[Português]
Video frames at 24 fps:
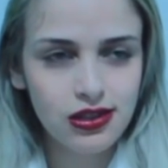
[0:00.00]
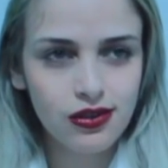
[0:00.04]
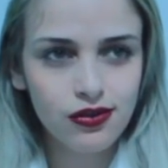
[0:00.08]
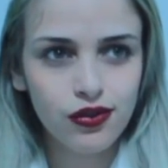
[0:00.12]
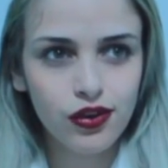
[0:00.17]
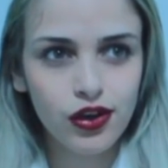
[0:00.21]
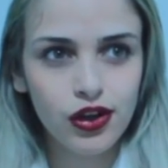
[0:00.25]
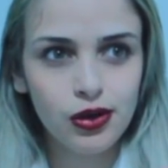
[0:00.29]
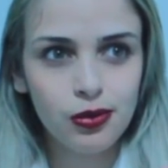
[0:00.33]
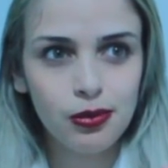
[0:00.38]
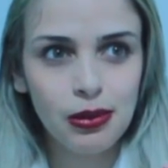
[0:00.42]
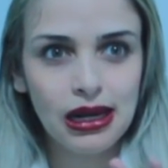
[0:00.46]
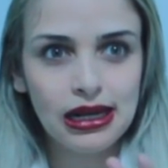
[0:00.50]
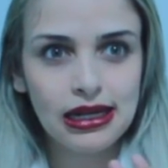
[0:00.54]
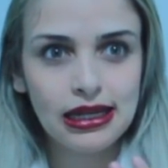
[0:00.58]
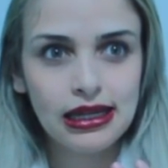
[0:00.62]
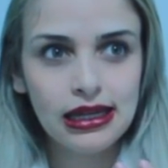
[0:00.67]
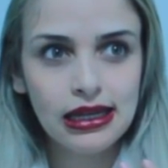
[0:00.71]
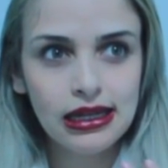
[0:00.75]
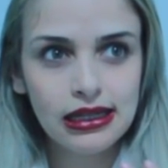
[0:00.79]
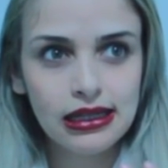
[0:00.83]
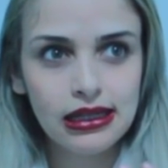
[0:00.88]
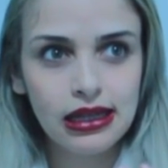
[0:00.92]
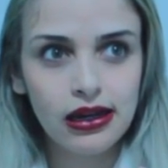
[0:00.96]
que foi numa
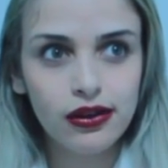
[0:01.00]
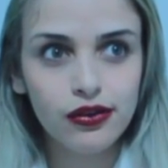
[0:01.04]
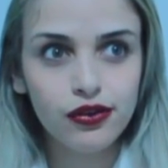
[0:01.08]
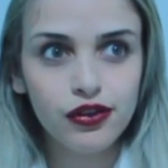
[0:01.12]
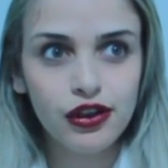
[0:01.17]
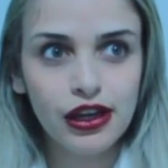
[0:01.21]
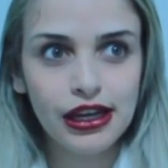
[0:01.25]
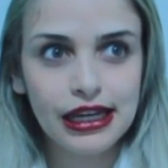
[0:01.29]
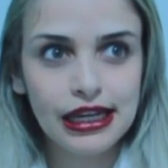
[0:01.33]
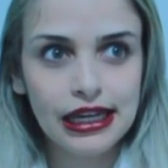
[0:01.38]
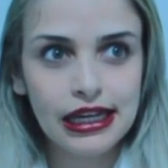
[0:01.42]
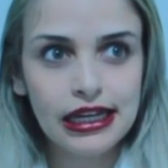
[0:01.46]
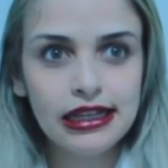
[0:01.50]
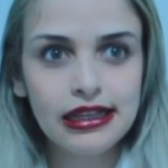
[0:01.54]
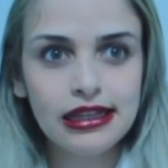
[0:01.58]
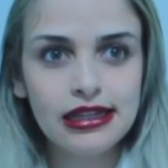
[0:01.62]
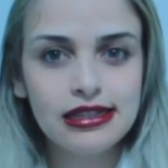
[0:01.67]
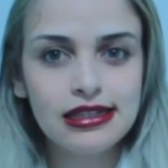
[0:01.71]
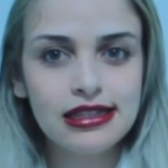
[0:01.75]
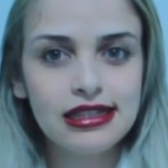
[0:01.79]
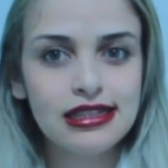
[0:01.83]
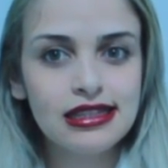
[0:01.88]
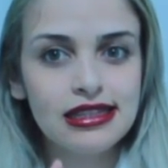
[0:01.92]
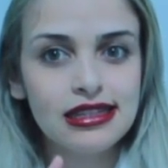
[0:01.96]
quinta, eu fiquei quinta,
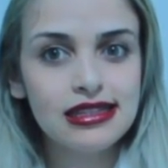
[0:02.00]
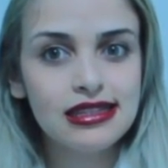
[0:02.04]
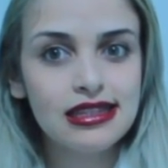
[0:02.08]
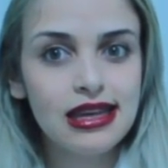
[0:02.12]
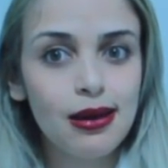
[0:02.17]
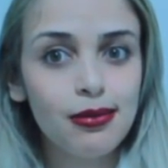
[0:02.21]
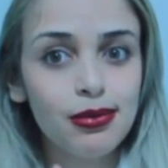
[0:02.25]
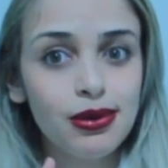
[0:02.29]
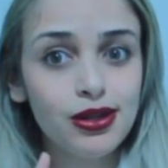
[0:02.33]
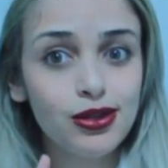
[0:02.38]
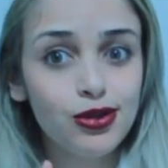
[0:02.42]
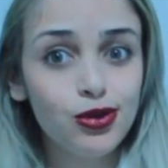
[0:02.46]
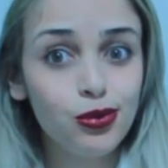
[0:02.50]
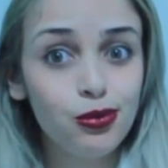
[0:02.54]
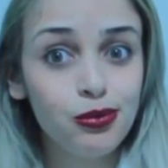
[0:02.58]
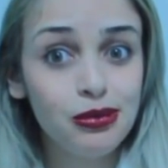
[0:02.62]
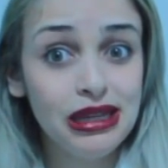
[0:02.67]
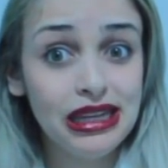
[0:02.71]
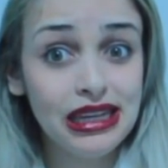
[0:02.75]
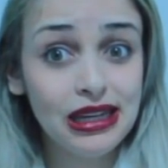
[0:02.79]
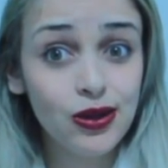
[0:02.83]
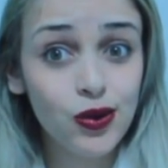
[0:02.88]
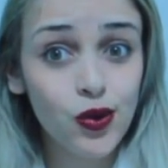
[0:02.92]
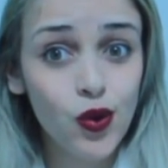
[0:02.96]
sexta, sábado e
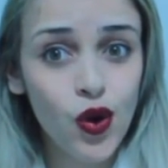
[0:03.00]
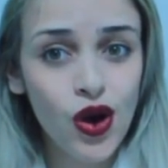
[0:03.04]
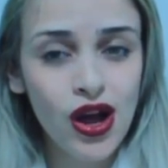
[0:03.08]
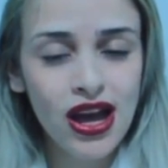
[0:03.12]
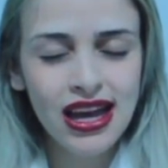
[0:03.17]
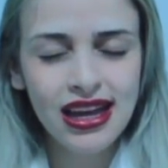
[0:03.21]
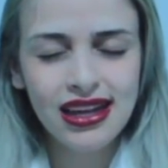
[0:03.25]
domingo,